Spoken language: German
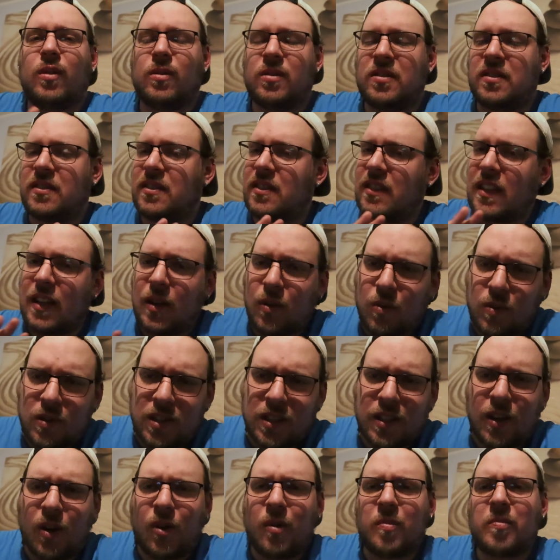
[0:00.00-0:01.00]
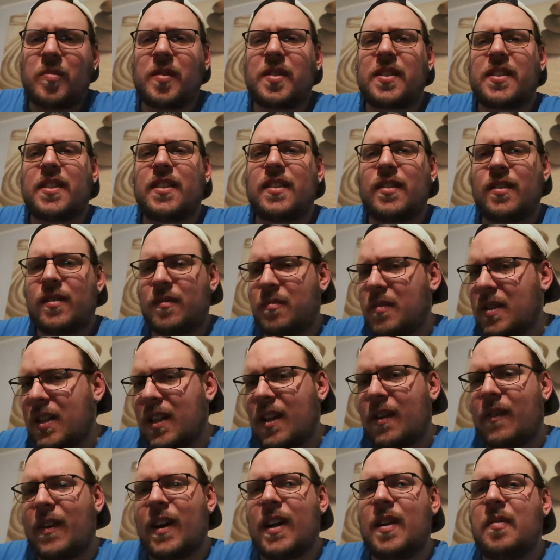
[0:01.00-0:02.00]
und er ruckelt auch ein bisschen
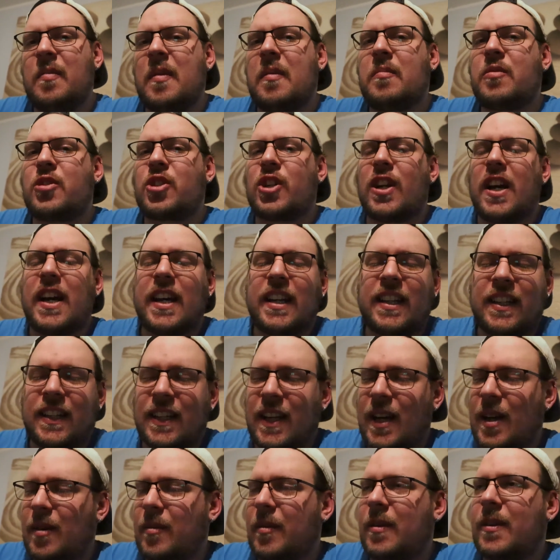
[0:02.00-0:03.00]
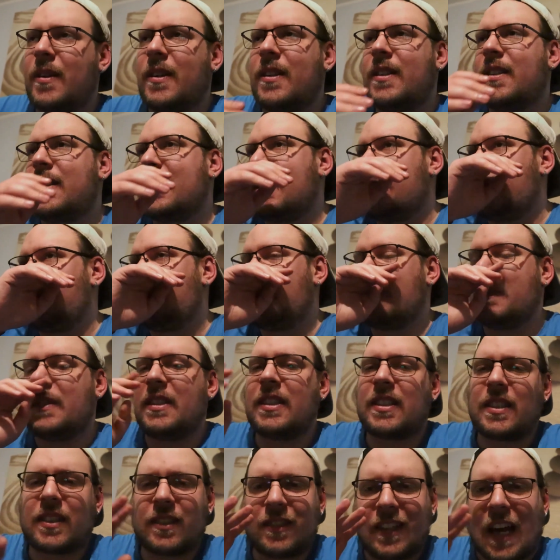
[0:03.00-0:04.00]
mittlerweile beim Schneiden, aber ähm,
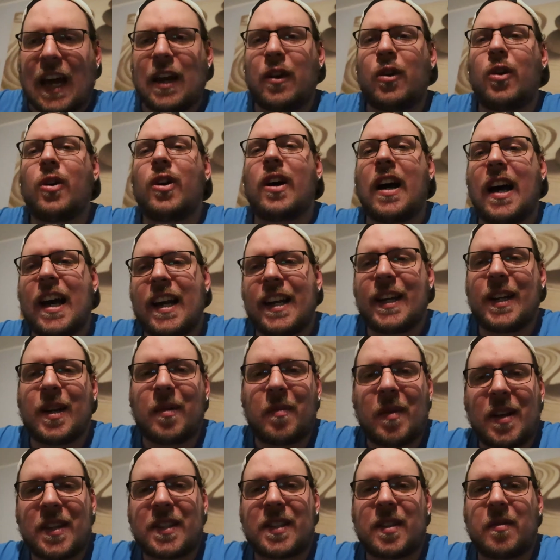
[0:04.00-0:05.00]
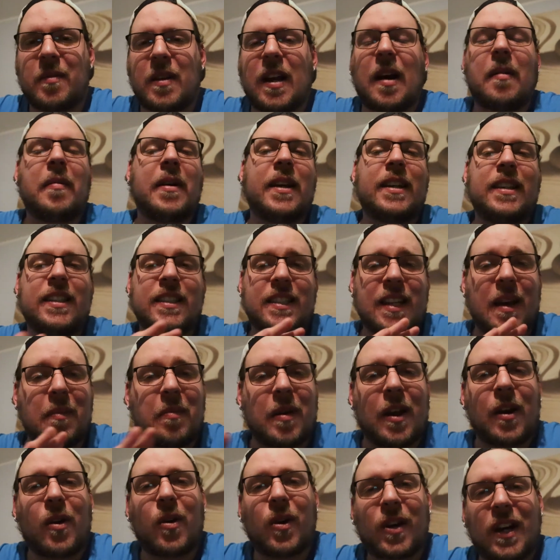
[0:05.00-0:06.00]
ich kann noch einigermaßen damit arbeiten. Ich
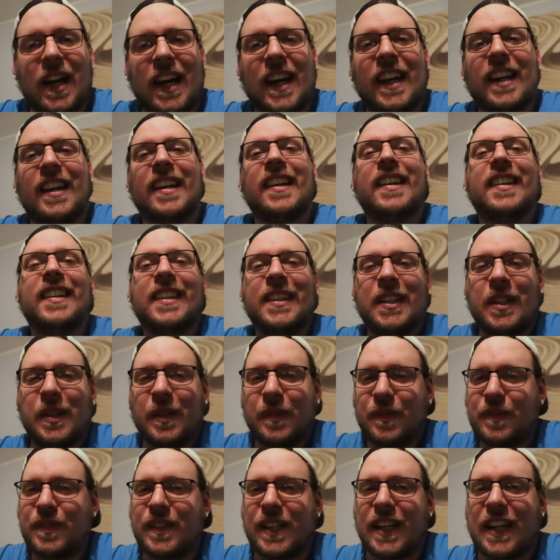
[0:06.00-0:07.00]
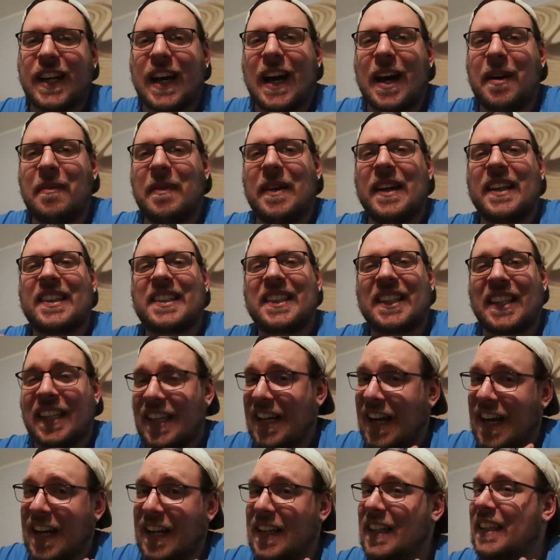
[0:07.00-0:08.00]
habe ja noch kein
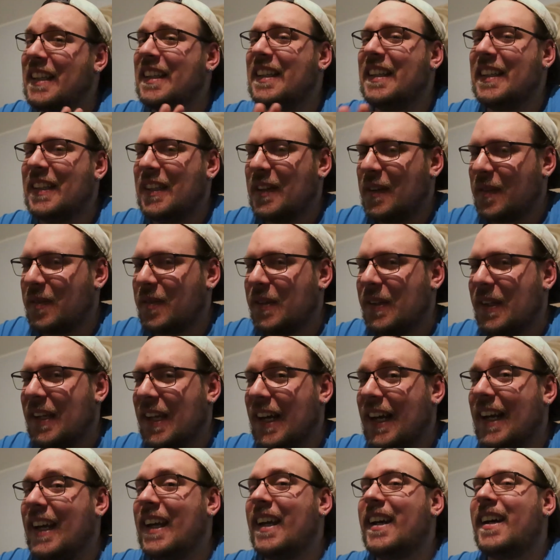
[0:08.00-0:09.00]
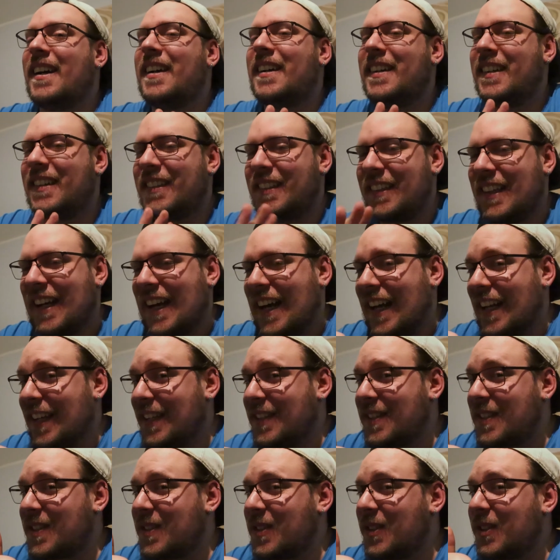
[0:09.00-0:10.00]
4K-Material. Von daher
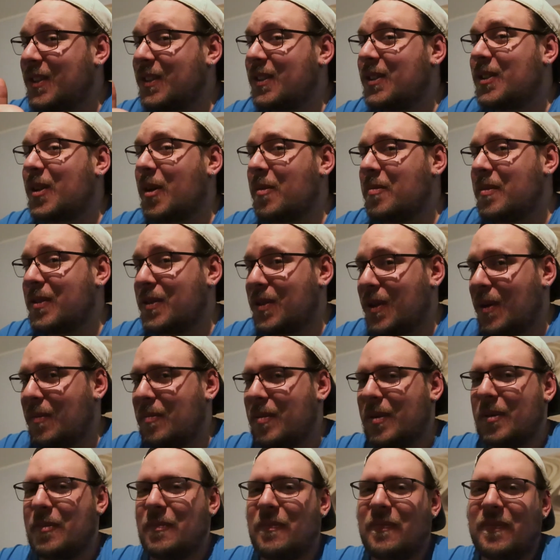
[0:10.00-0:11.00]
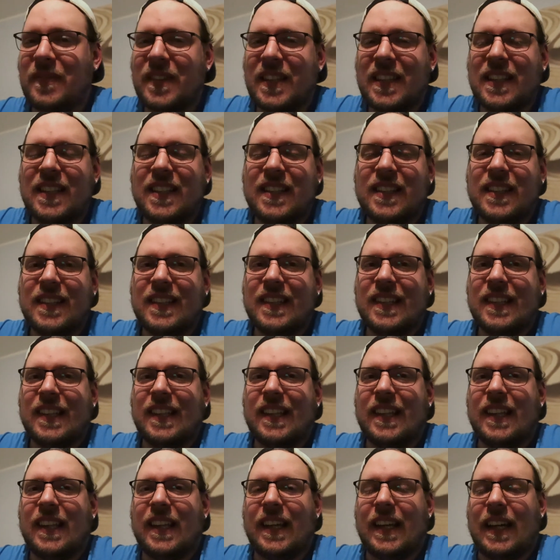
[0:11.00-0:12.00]
alles noch tobi top.
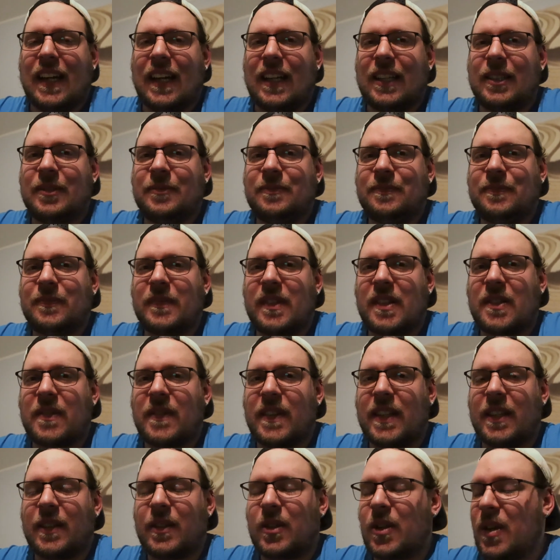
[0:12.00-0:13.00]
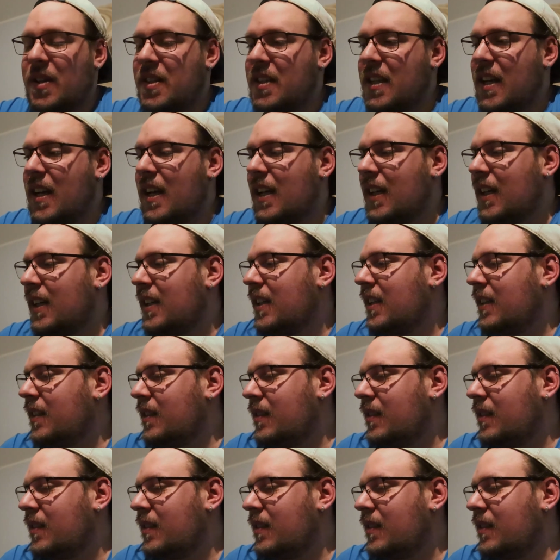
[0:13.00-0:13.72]
Ja, deswegen, Gott sei Dank,